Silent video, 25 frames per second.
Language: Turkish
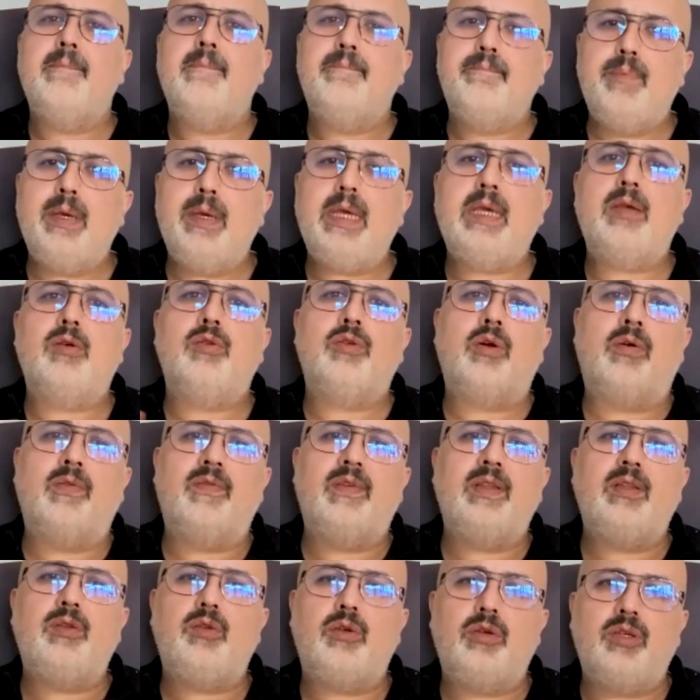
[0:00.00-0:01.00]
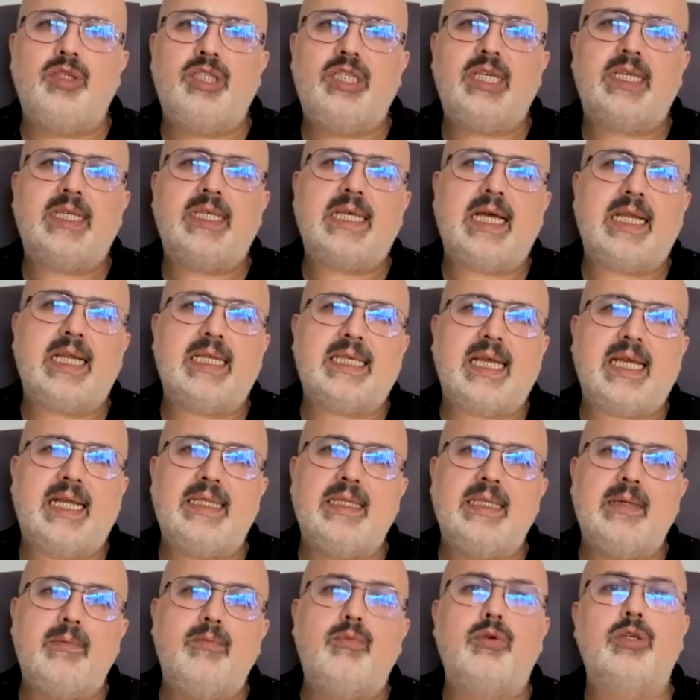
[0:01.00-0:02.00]
Bir gün o videoyu
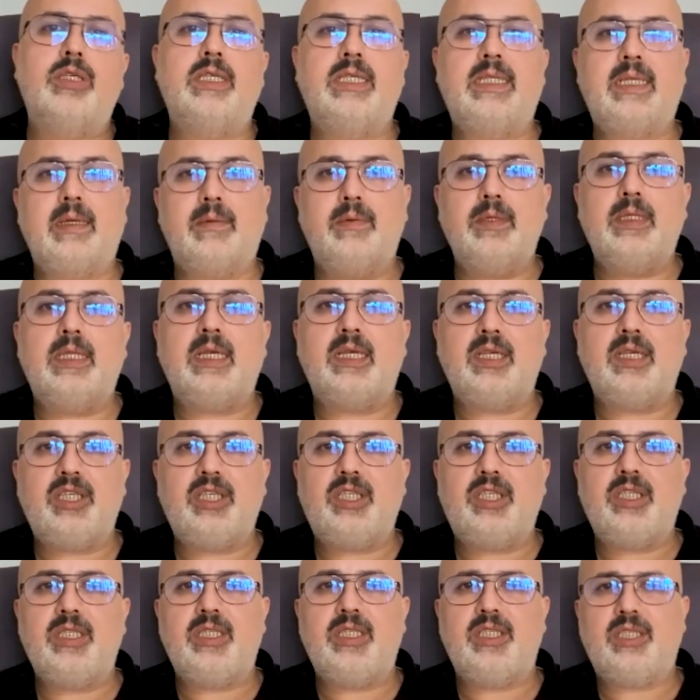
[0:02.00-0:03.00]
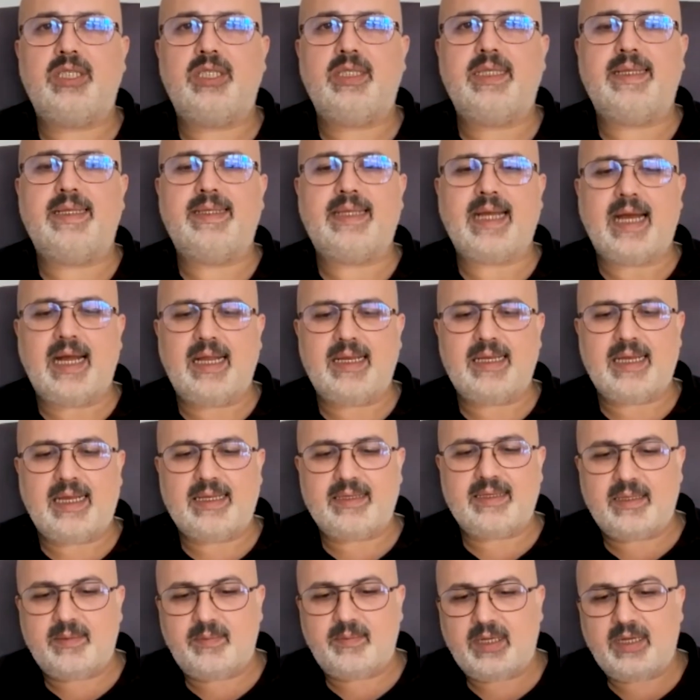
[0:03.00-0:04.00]
çekerken de bu kitabı da işin içinde
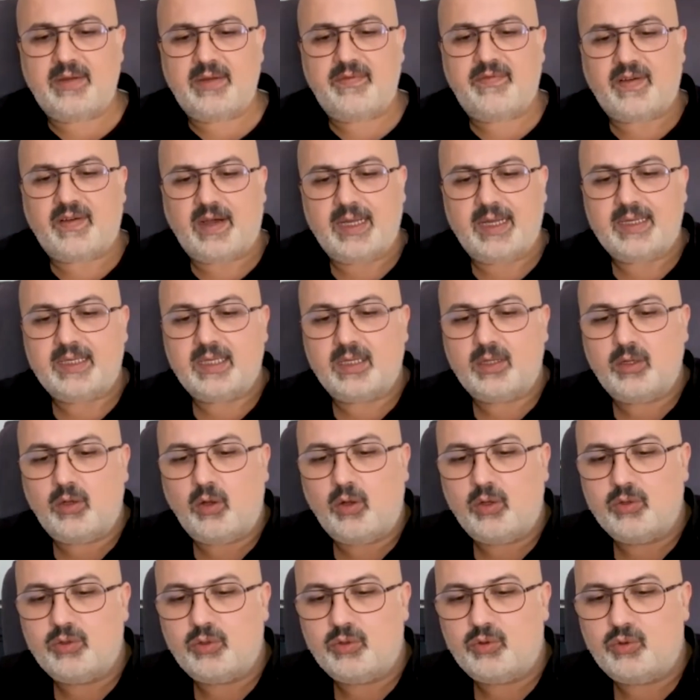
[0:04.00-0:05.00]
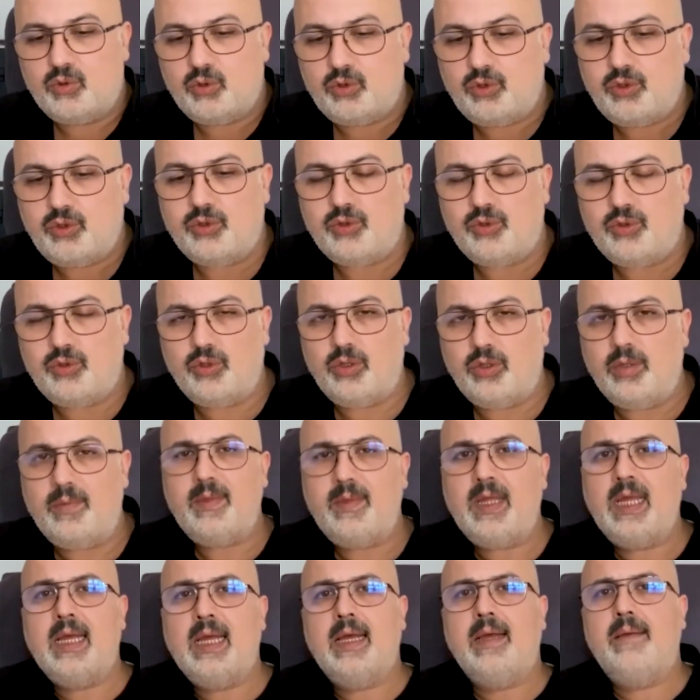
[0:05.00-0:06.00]
değerlendirmenin faydalı olduğunu
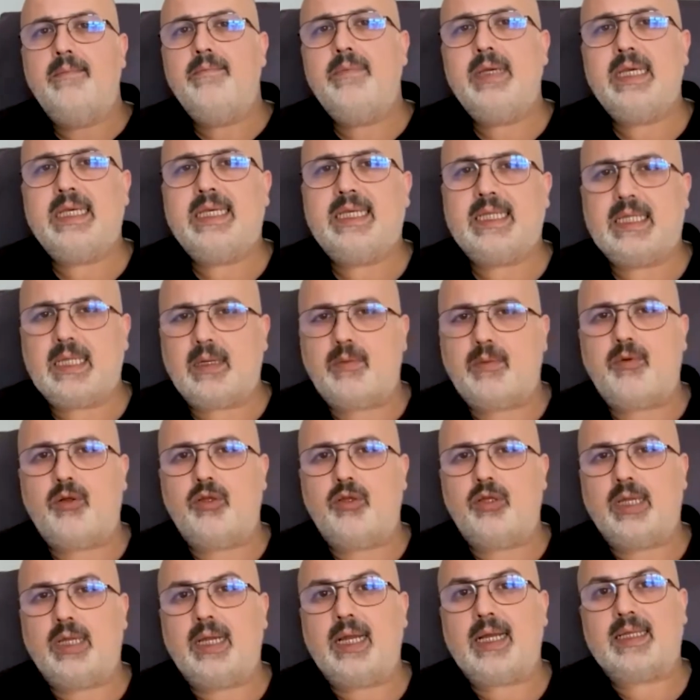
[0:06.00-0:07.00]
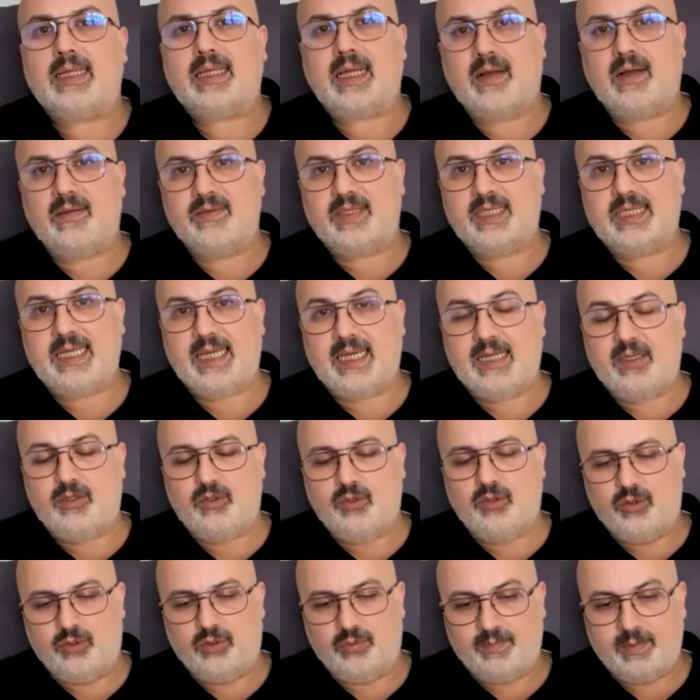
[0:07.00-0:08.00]
düşündüğüm bir kitap olarak tavsiye
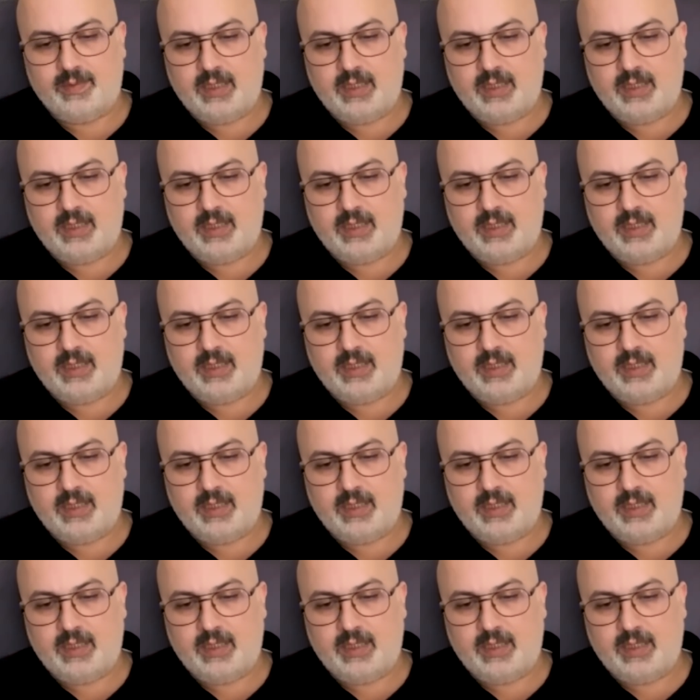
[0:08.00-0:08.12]
ediyorum.